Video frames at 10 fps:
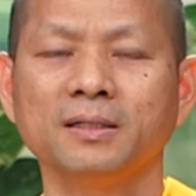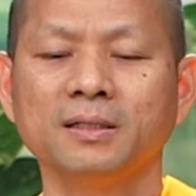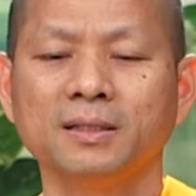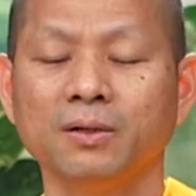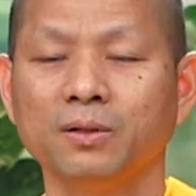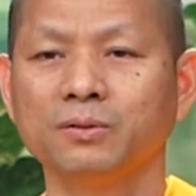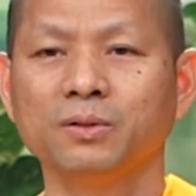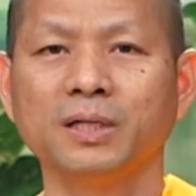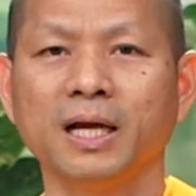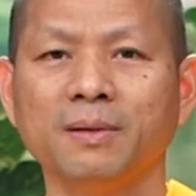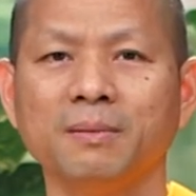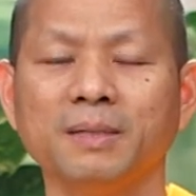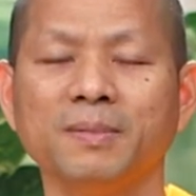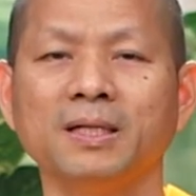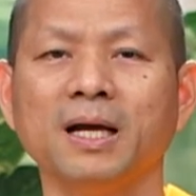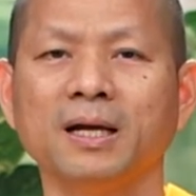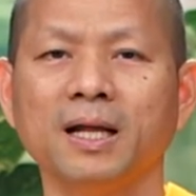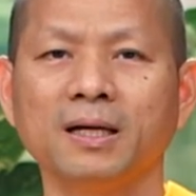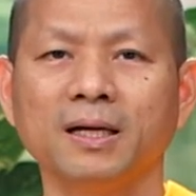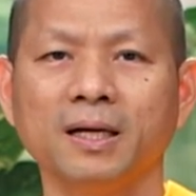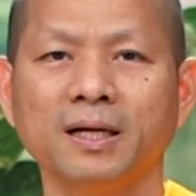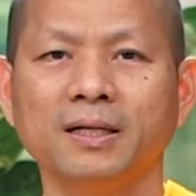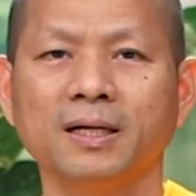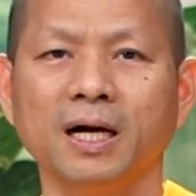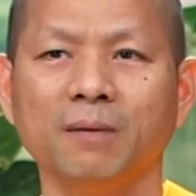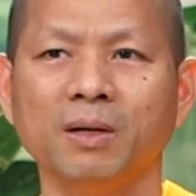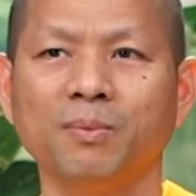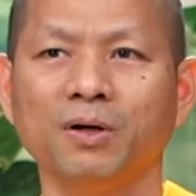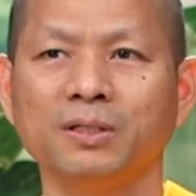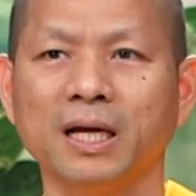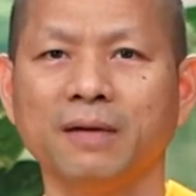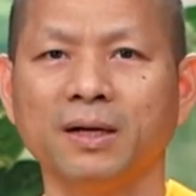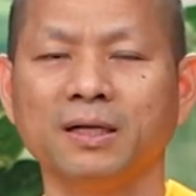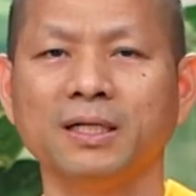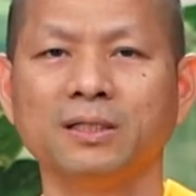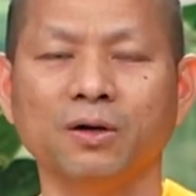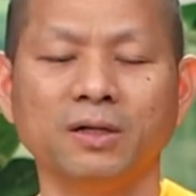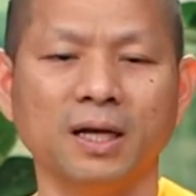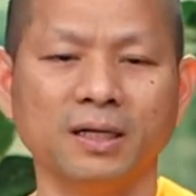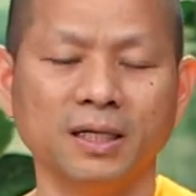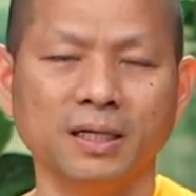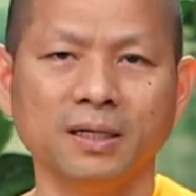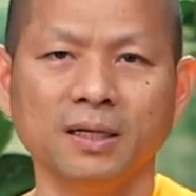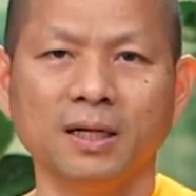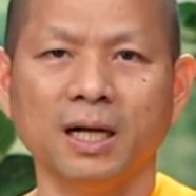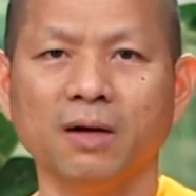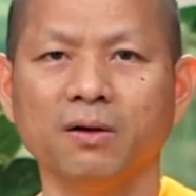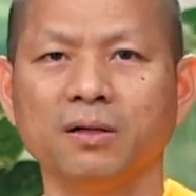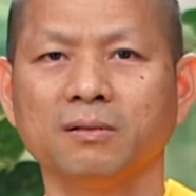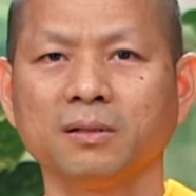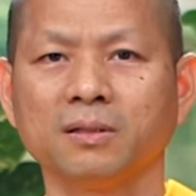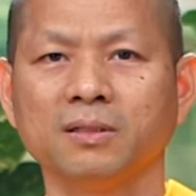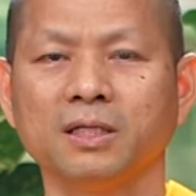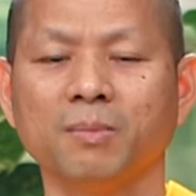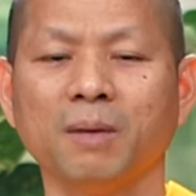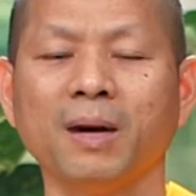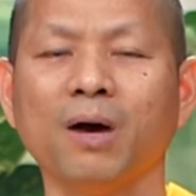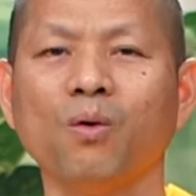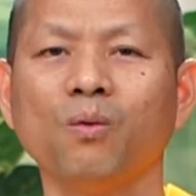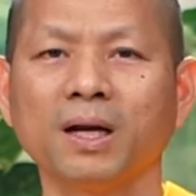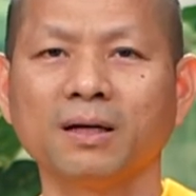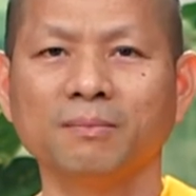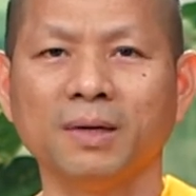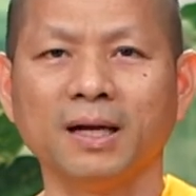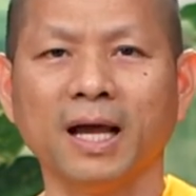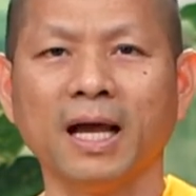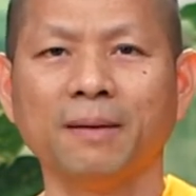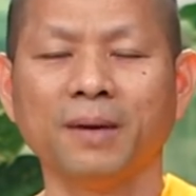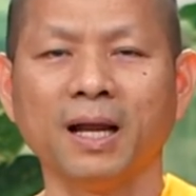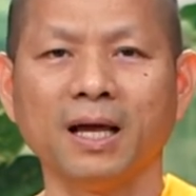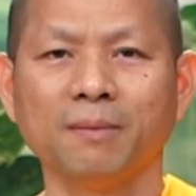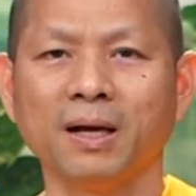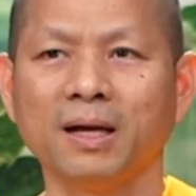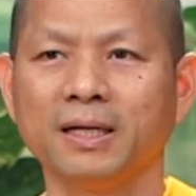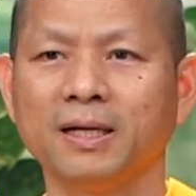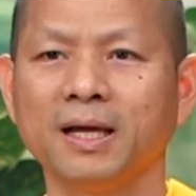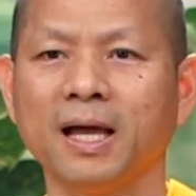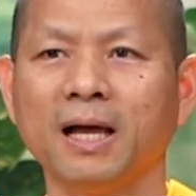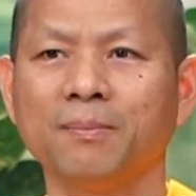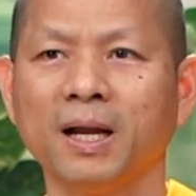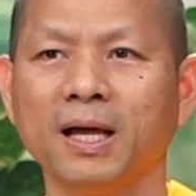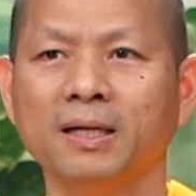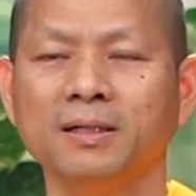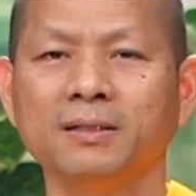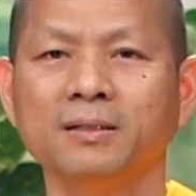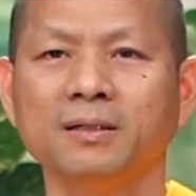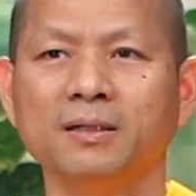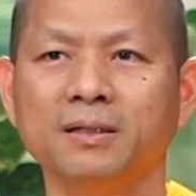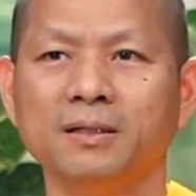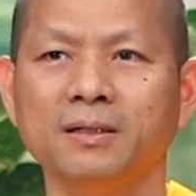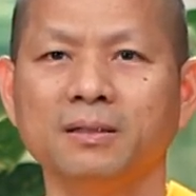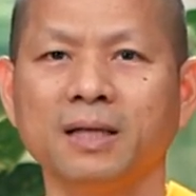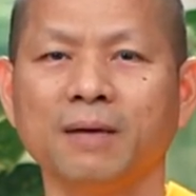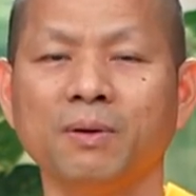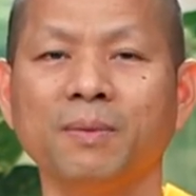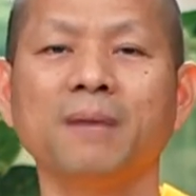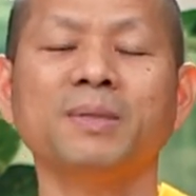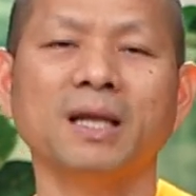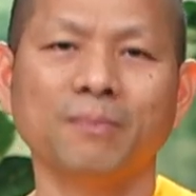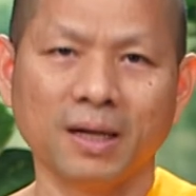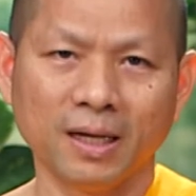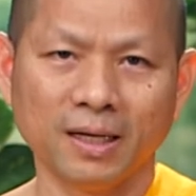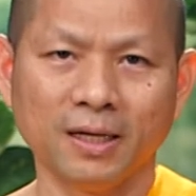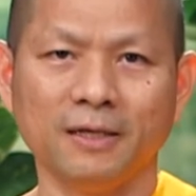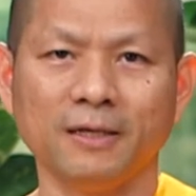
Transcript: แต่คนส่วนใหญ่มันไม่เป็นอย่างนั้นไง อ่าไม่พอใจวัดนี้สอนอย่างนี้อ้าวก็จะมาเผาวัดมาด่าพระมาเห็นฆ่าพระ เออถามว่าพระไปทำอะไรให้